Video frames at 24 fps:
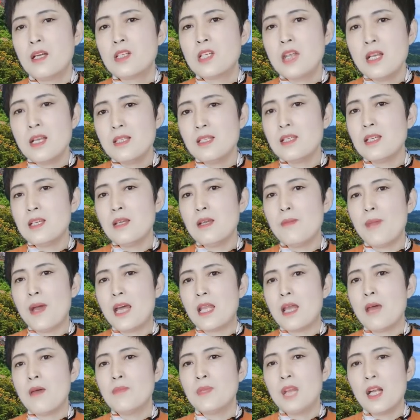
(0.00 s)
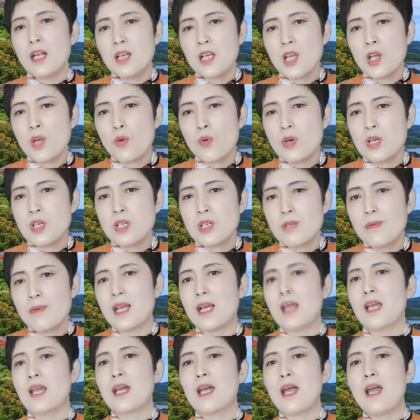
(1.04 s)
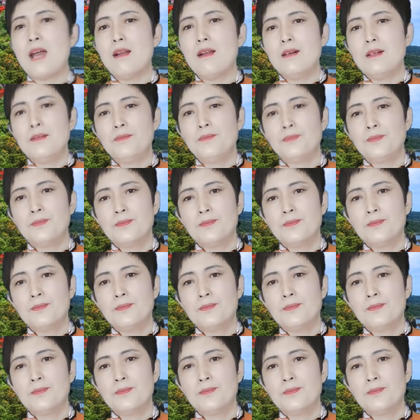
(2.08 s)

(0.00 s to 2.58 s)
趁机把他们的立国之本给改了。